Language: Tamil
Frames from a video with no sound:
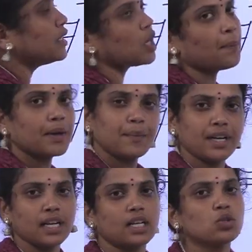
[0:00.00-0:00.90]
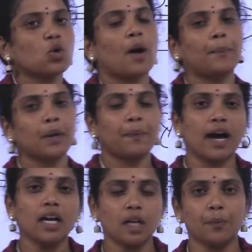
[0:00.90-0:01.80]
டாபிக் பண்ணுங்கள் ஸோ அப்படி
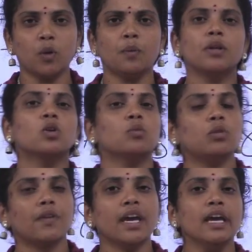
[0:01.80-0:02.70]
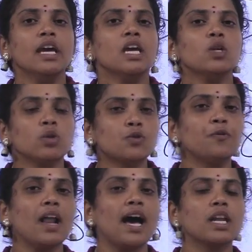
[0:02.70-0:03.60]
பார்க்குறப்போ நம்மளுக்கு ரொம்பவே
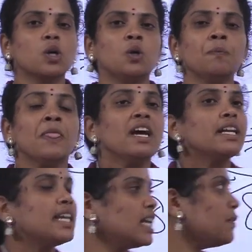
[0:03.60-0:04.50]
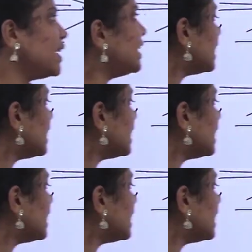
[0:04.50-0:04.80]
யூஸ்ஃபுல்லாக இருக்கும் நீங்கள் வீட்டுக்கு